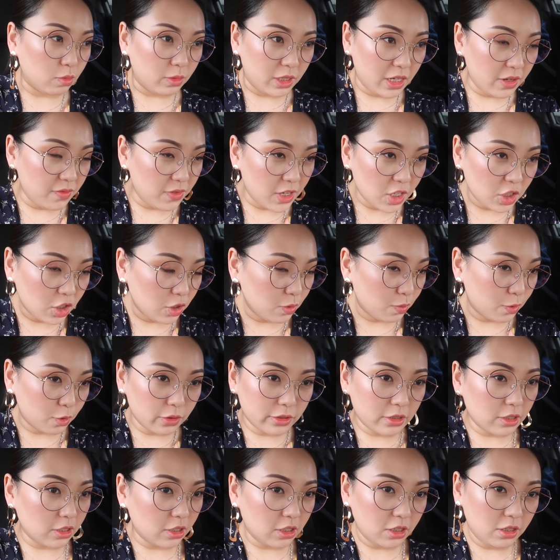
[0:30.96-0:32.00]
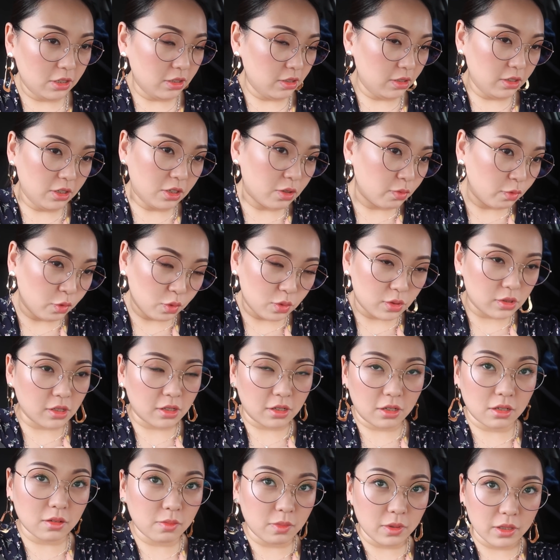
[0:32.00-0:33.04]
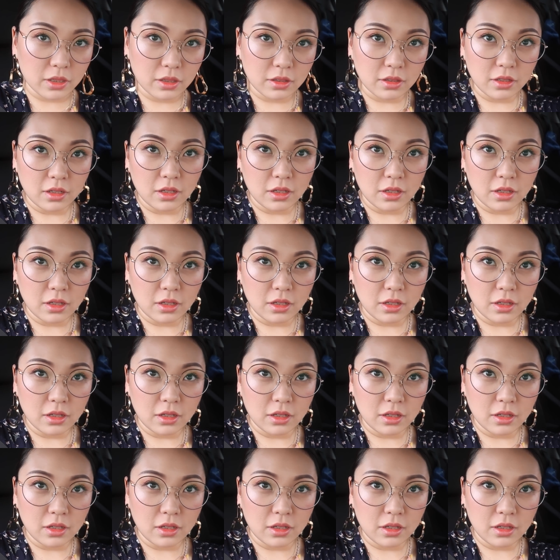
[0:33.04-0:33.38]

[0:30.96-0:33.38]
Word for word: У меня вещи просто не, не рвутся, как бы.